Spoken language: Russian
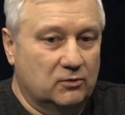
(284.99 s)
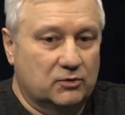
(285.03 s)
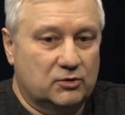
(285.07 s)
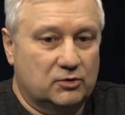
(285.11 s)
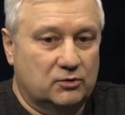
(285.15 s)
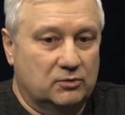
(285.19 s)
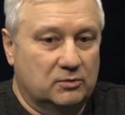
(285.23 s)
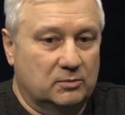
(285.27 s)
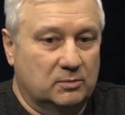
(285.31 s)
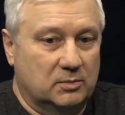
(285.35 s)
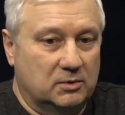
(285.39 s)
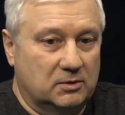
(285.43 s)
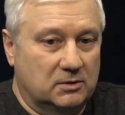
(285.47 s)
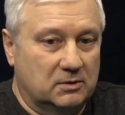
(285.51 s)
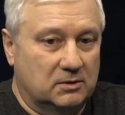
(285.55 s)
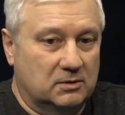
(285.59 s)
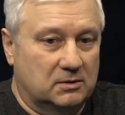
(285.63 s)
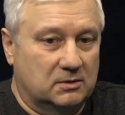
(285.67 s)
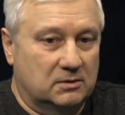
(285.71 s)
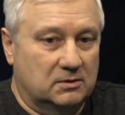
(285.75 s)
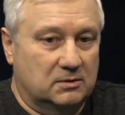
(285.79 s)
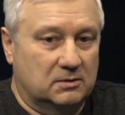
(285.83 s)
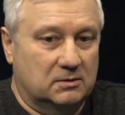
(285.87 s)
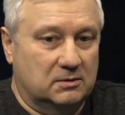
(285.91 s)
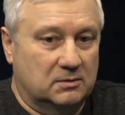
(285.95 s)

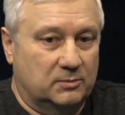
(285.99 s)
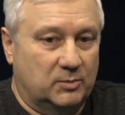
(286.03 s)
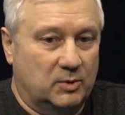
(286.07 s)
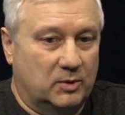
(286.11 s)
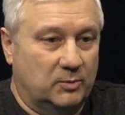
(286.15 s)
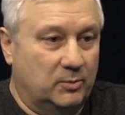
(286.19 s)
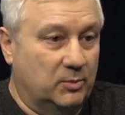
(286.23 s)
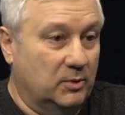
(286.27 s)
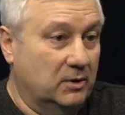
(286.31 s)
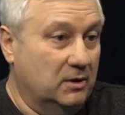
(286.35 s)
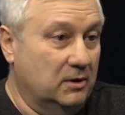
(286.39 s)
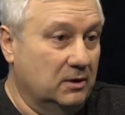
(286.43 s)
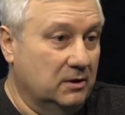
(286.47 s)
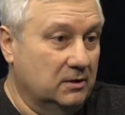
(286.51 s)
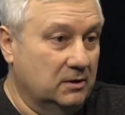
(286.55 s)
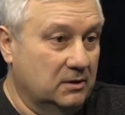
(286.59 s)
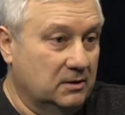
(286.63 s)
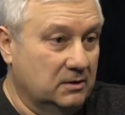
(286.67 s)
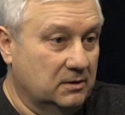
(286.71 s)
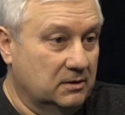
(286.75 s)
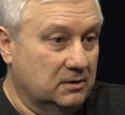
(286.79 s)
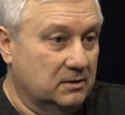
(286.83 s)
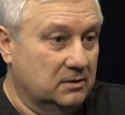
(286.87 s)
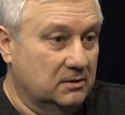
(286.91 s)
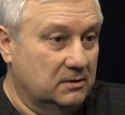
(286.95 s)
чтобы
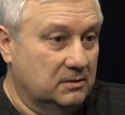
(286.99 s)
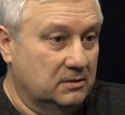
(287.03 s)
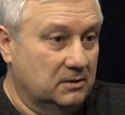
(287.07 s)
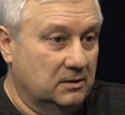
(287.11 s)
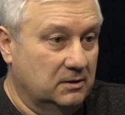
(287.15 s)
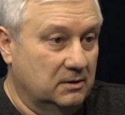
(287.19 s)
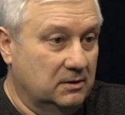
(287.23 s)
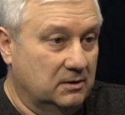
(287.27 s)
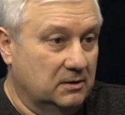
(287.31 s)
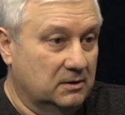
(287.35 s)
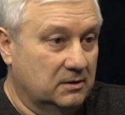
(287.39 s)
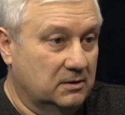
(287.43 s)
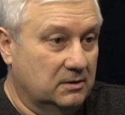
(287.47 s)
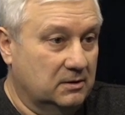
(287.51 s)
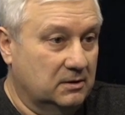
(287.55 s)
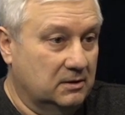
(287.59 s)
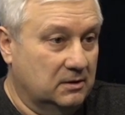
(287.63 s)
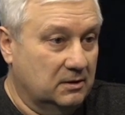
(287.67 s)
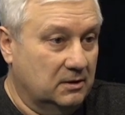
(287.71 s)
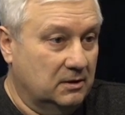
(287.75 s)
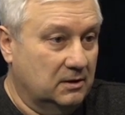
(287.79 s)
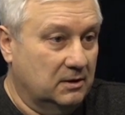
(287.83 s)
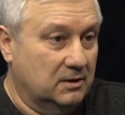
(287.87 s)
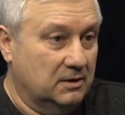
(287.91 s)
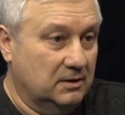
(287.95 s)
пропаганды на этих
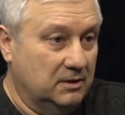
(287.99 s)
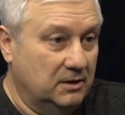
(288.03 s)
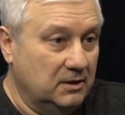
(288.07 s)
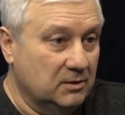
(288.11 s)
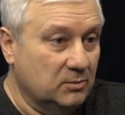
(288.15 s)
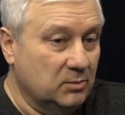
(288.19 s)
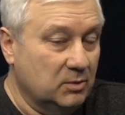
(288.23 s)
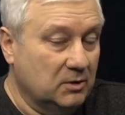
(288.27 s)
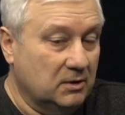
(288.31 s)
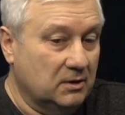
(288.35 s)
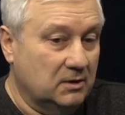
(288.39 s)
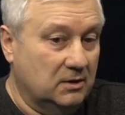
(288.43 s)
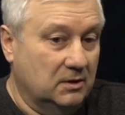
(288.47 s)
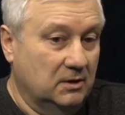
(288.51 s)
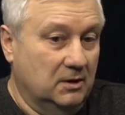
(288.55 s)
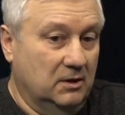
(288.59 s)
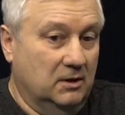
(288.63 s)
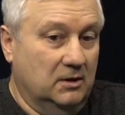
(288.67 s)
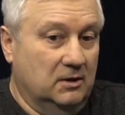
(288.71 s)
каналах не было.